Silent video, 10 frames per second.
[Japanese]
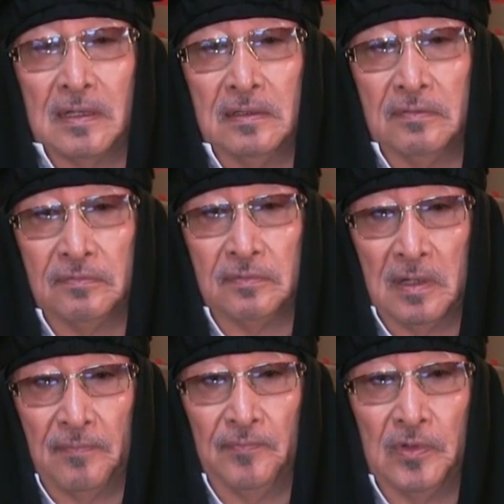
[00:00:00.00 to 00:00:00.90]
けです
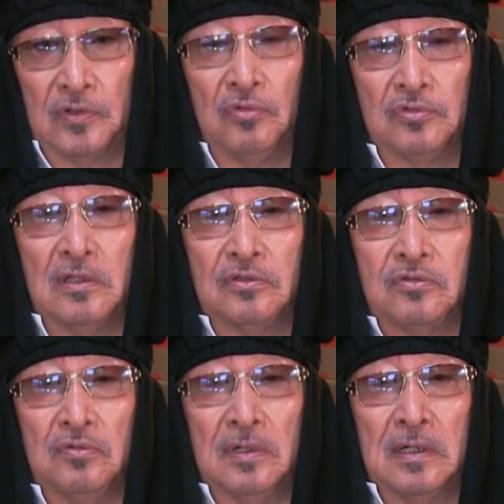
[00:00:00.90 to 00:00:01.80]
が、まあ共産
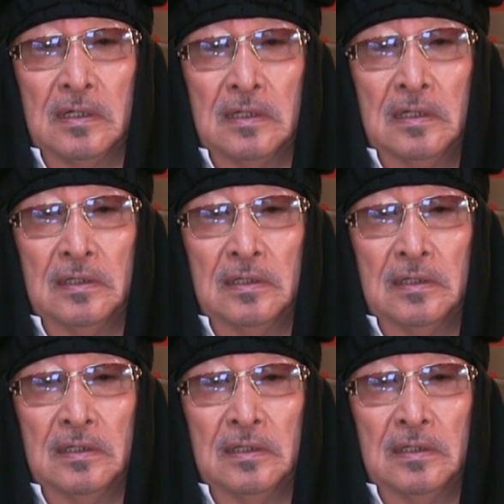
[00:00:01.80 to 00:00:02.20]
党は